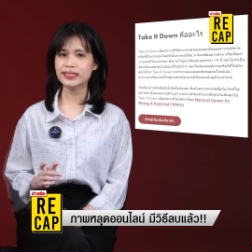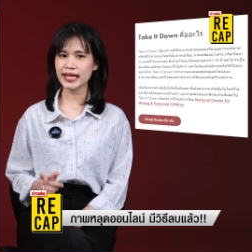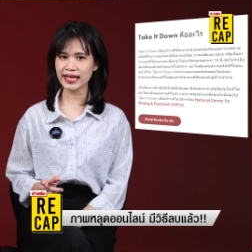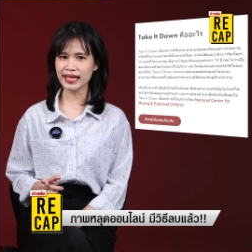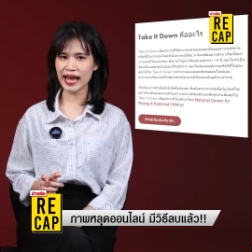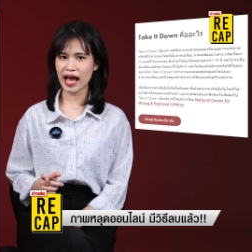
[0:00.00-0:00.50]
เท
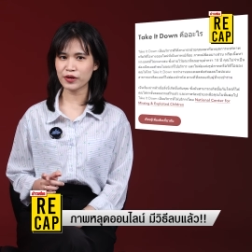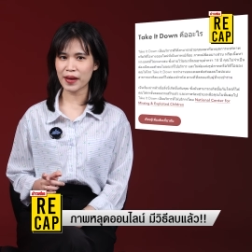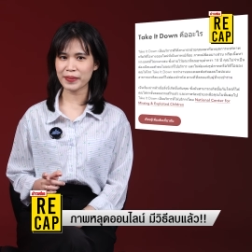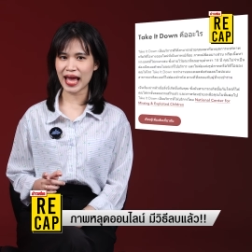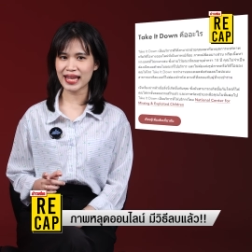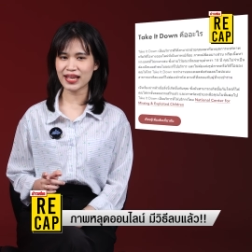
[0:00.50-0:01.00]
คกิดาว
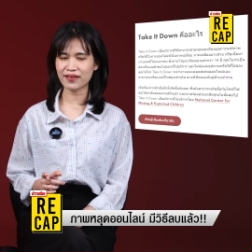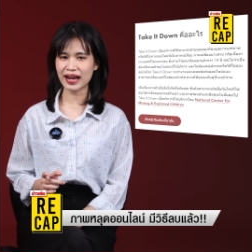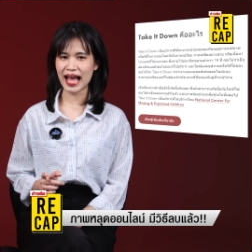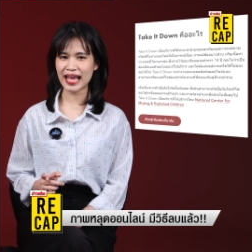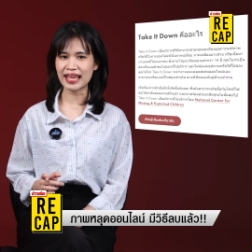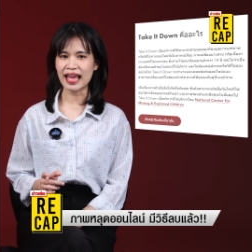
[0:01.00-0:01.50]
ทำงานอย่าง
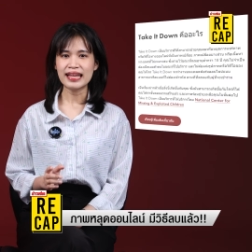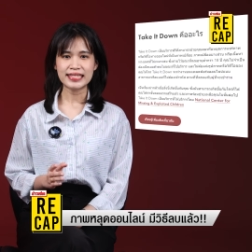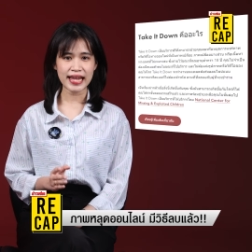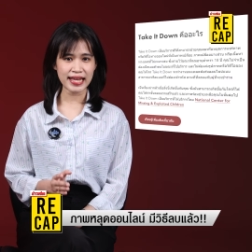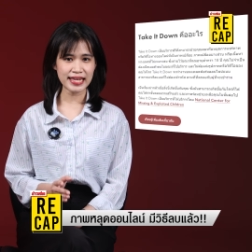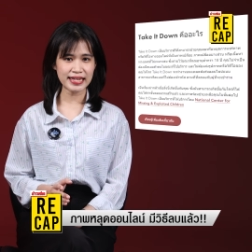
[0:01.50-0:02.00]
ไร
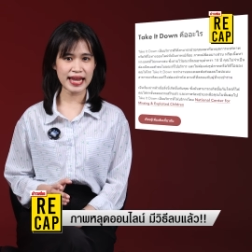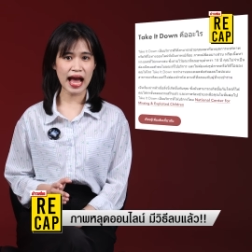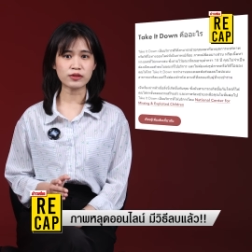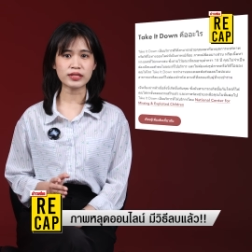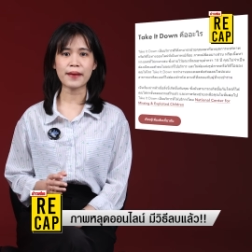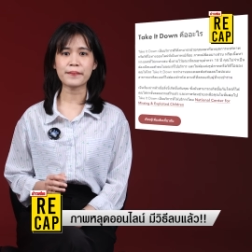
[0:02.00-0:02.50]
เทคกิดา
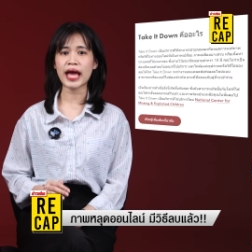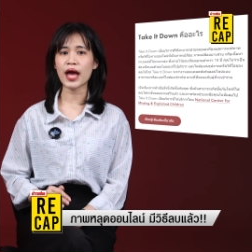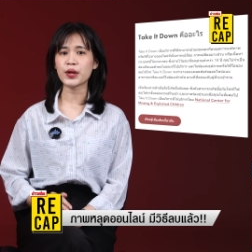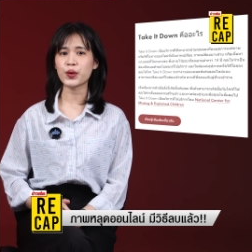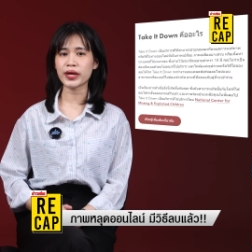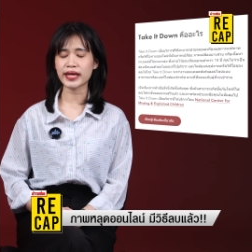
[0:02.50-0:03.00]
วทำงาน
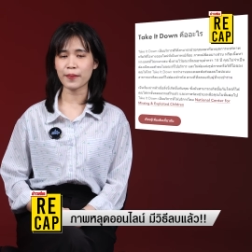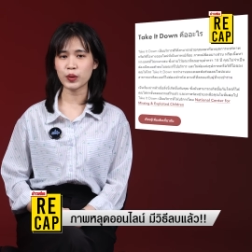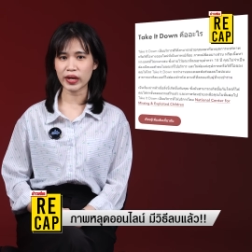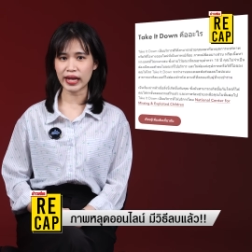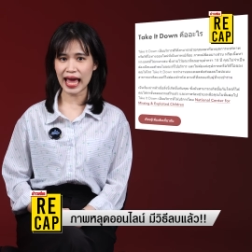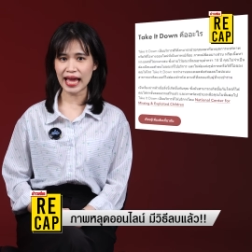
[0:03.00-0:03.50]
โดยกำหน
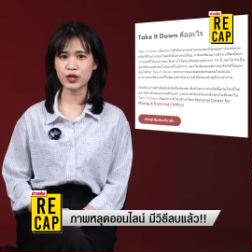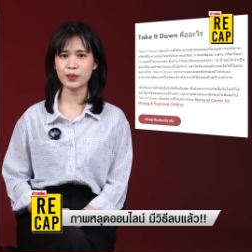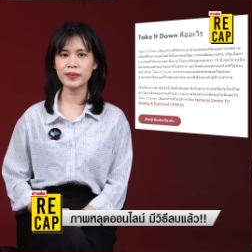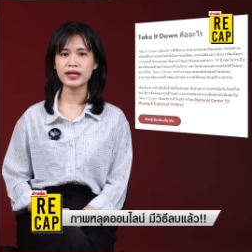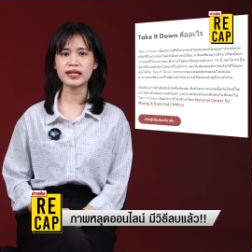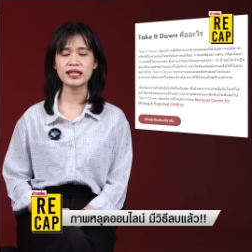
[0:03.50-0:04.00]
ดลายนิ้ว
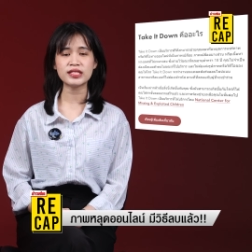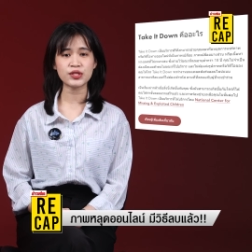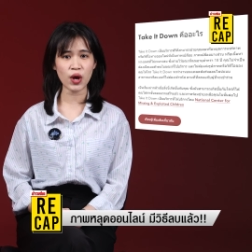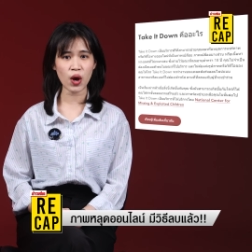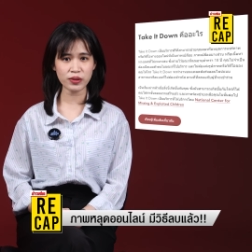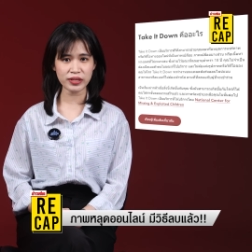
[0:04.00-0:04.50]
มือดิจิ
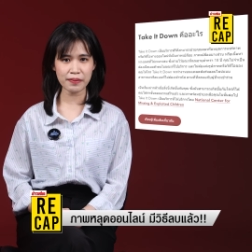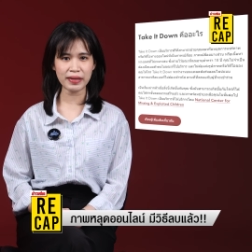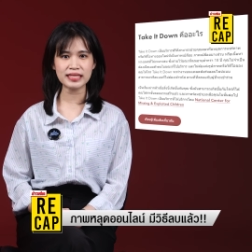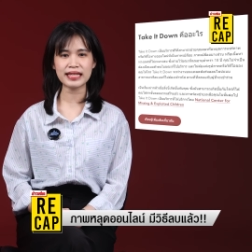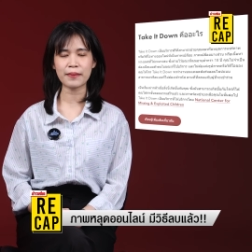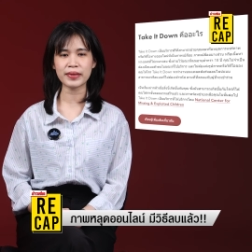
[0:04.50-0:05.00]
ทัลที่
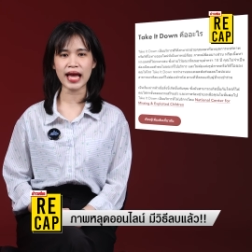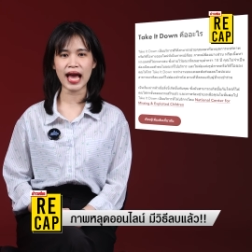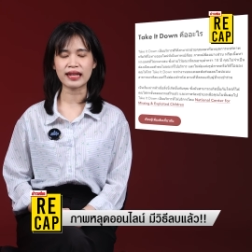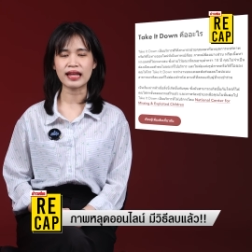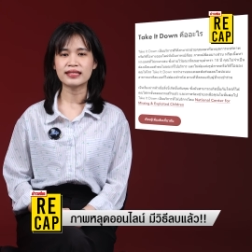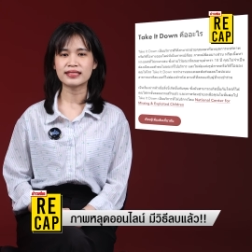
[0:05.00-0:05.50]
ไม่ซ้ำกัน
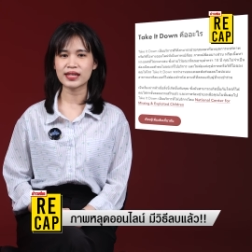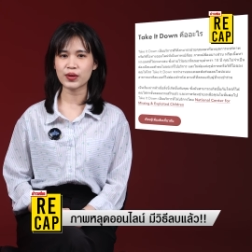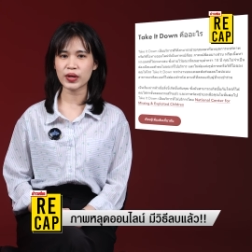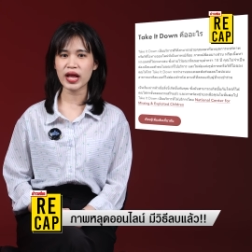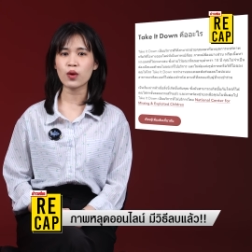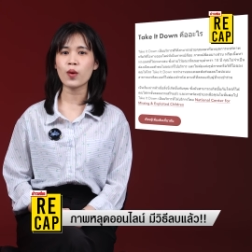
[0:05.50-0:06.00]
ซึ่ง
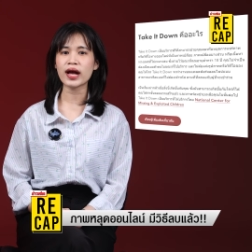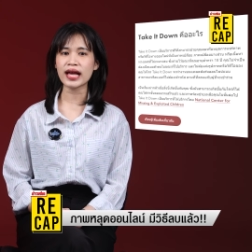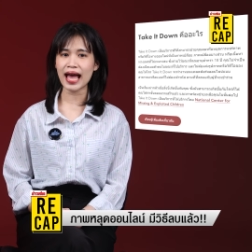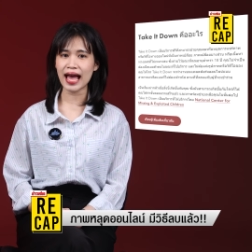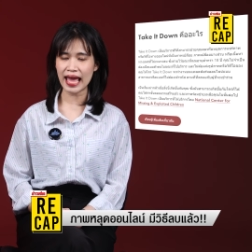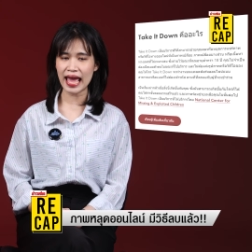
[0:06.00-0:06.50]
เรียกว่า
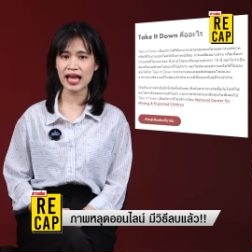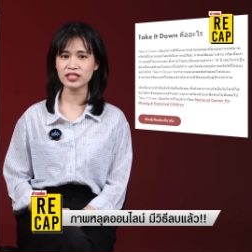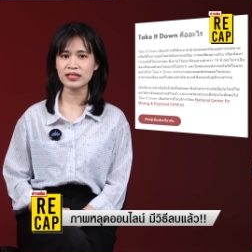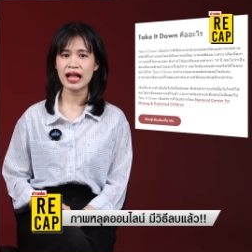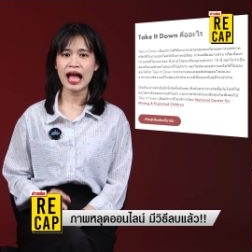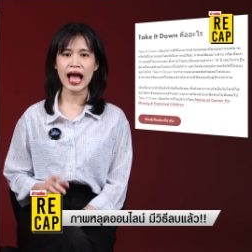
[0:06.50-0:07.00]
ค่าแฮช
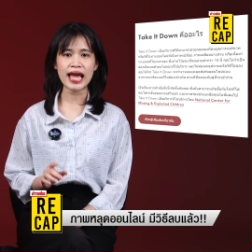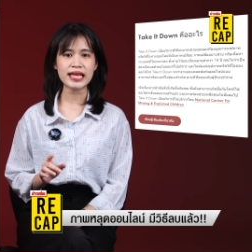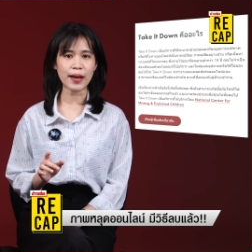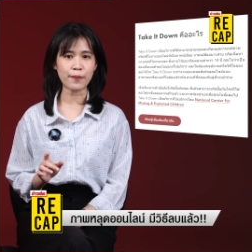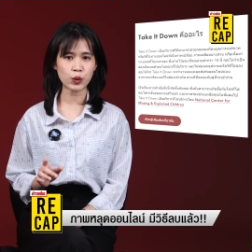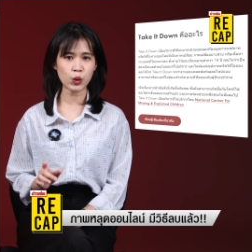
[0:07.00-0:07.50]
ให้
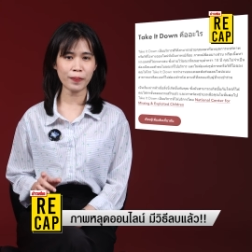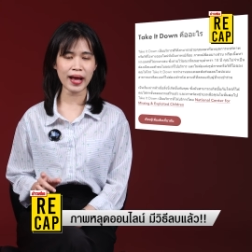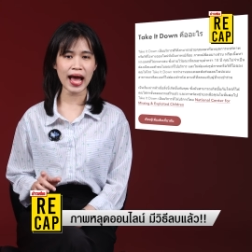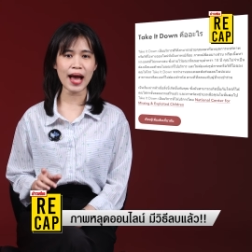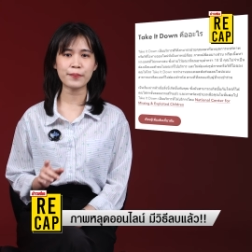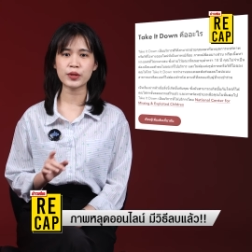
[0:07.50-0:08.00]
กับรูป
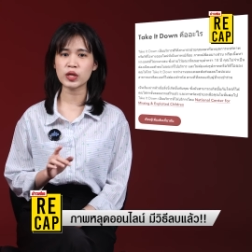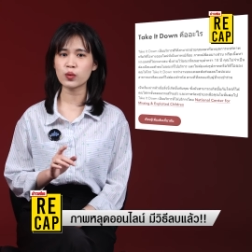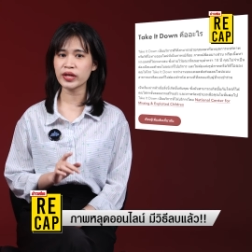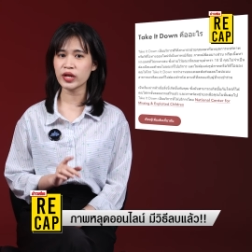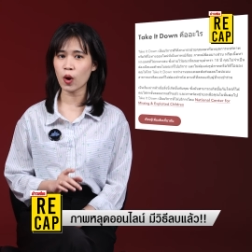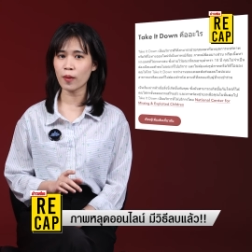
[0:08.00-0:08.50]
ภาพหรือ
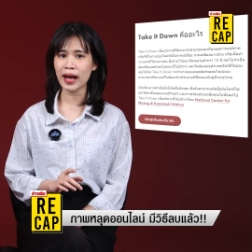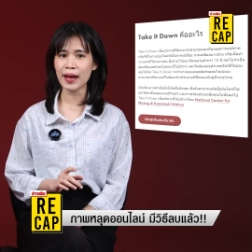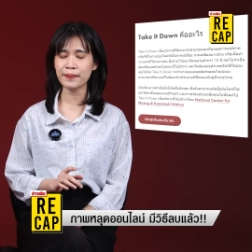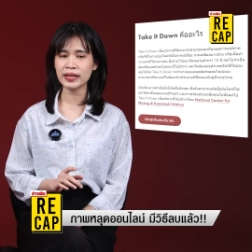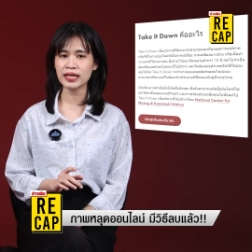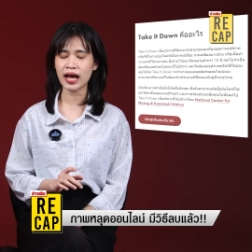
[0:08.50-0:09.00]
วิดีโอภา
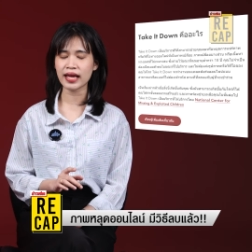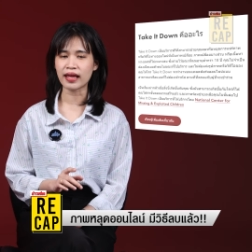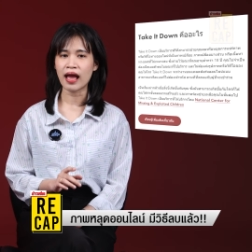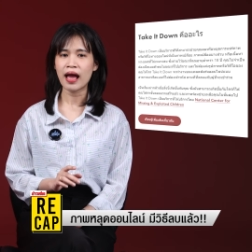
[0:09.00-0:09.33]
พเปลือย